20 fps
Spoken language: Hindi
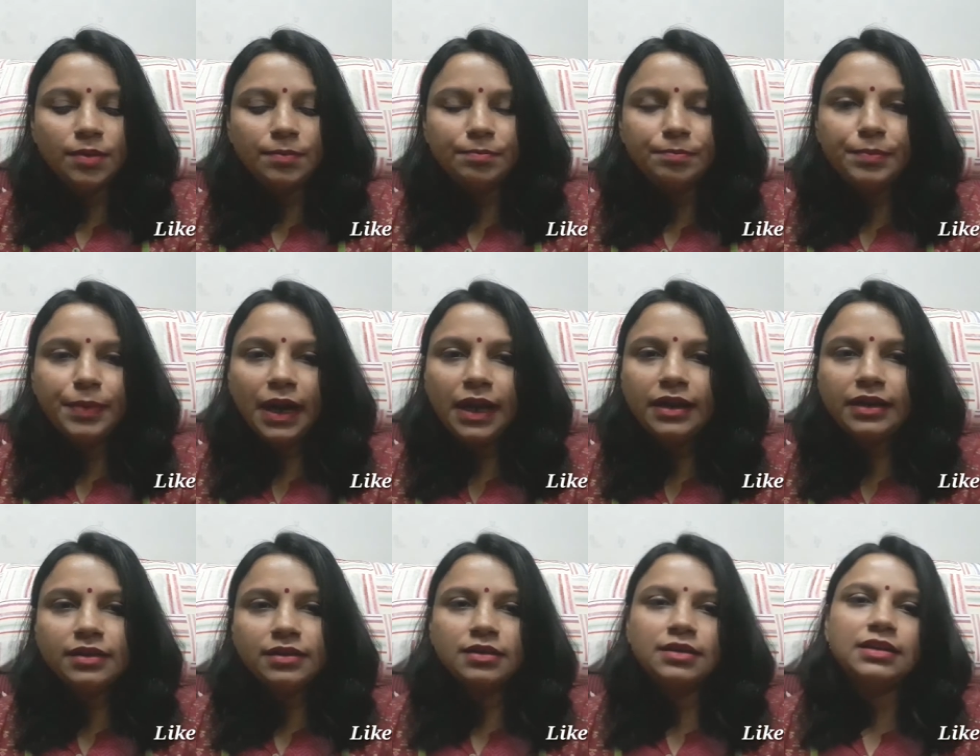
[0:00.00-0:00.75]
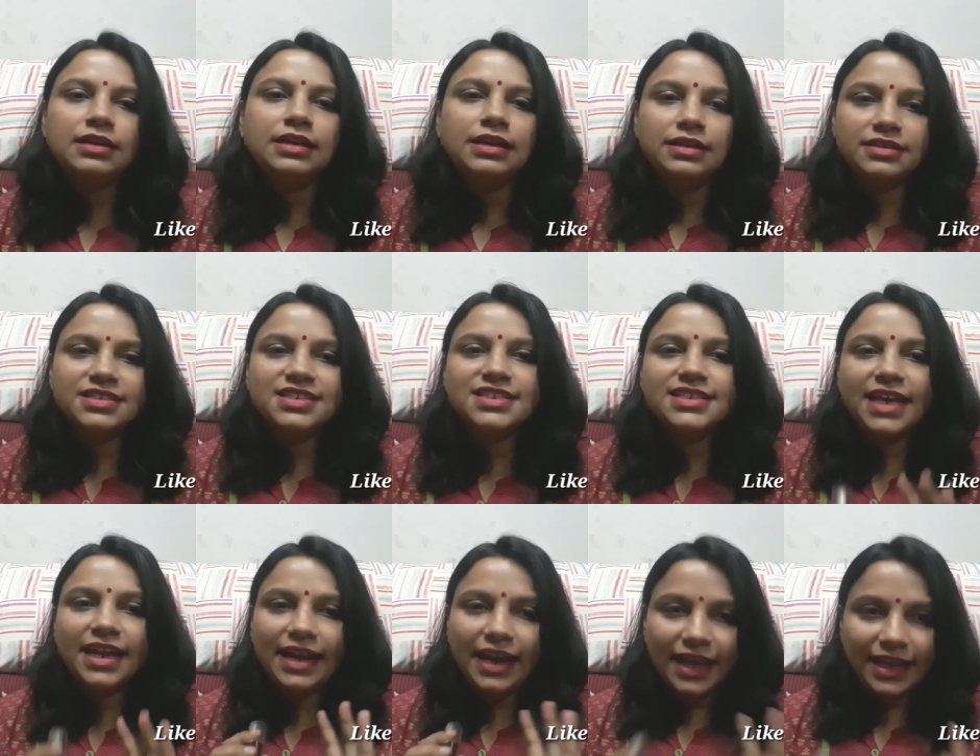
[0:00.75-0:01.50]
बट कलर
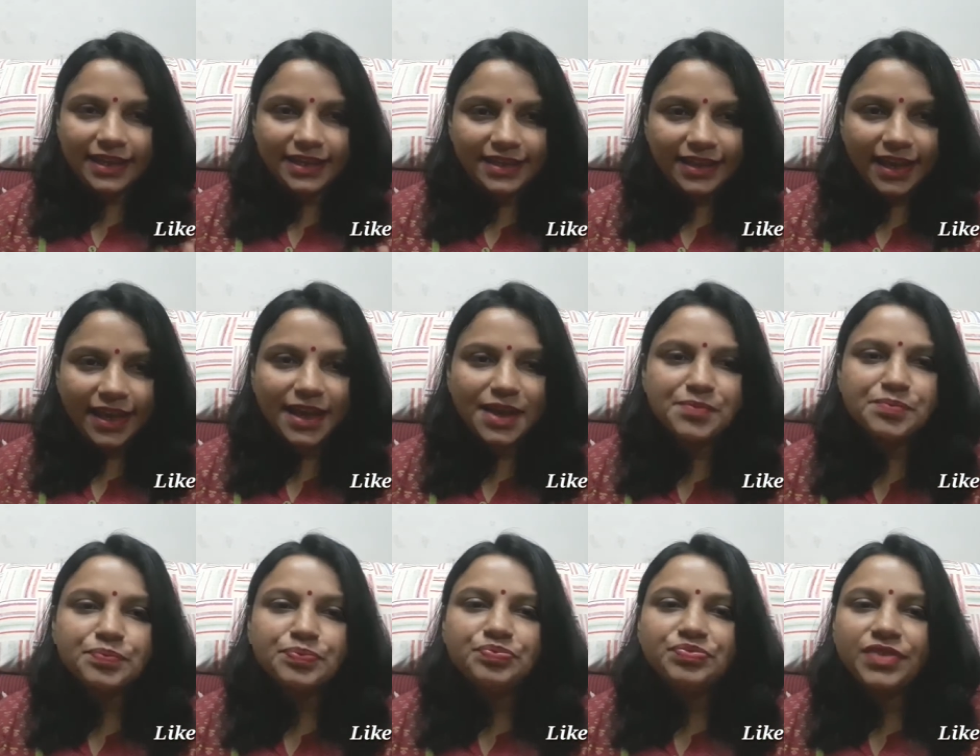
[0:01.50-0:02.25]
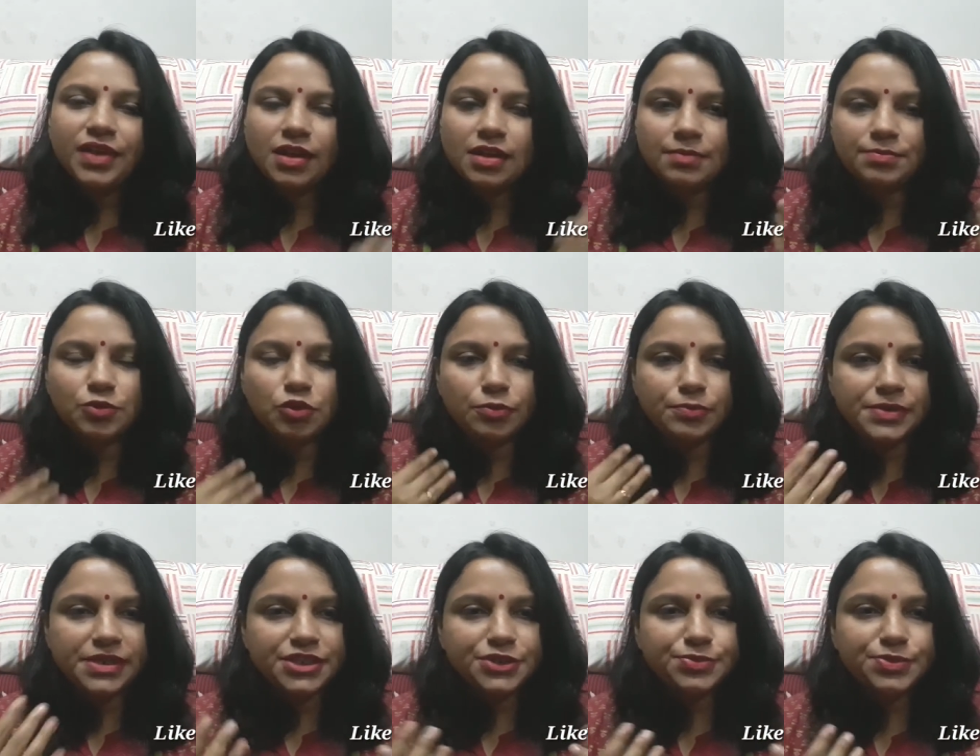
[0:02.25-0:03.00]
स्टे नहीं है आपको
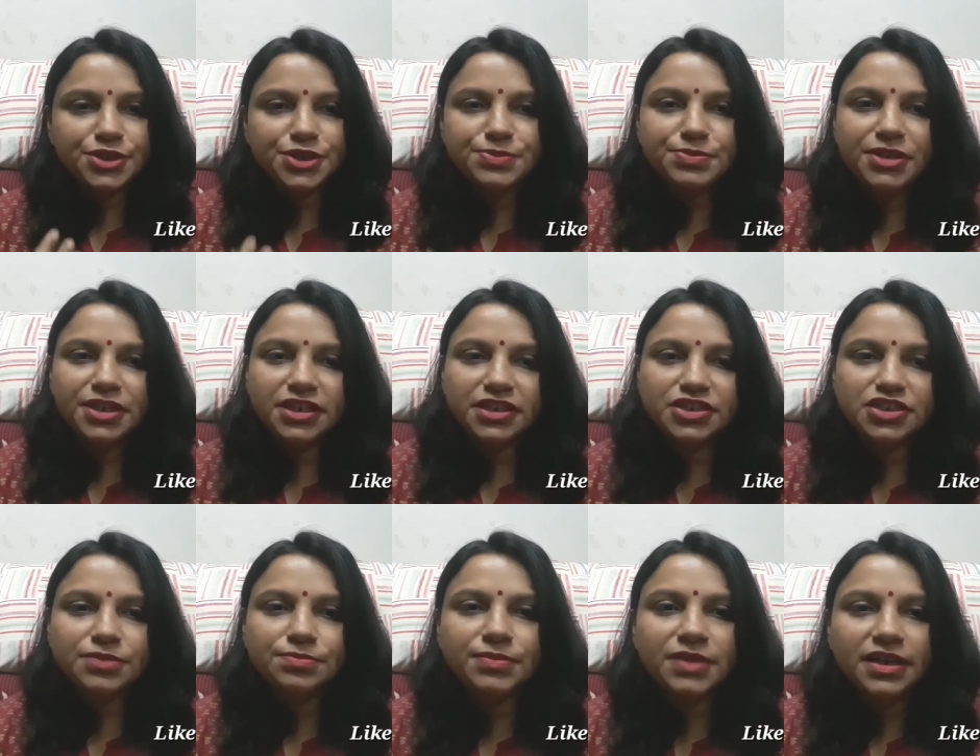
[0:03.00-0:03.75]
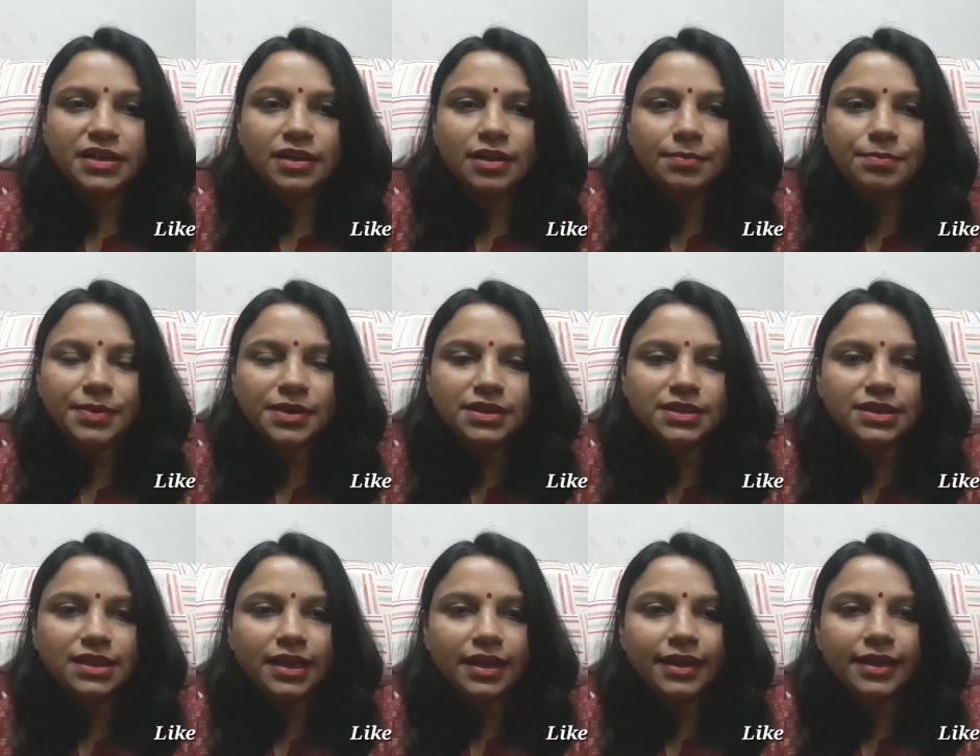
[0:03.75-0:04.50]
बीच बीच में टचअप करना
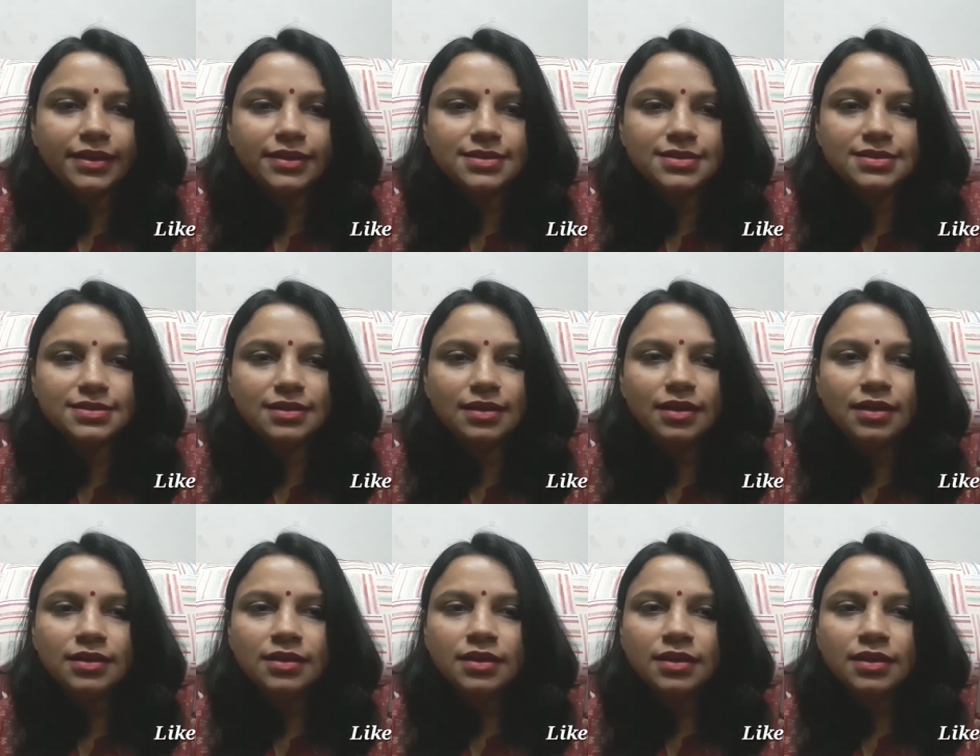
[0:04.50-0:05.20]
पड़ता है इसका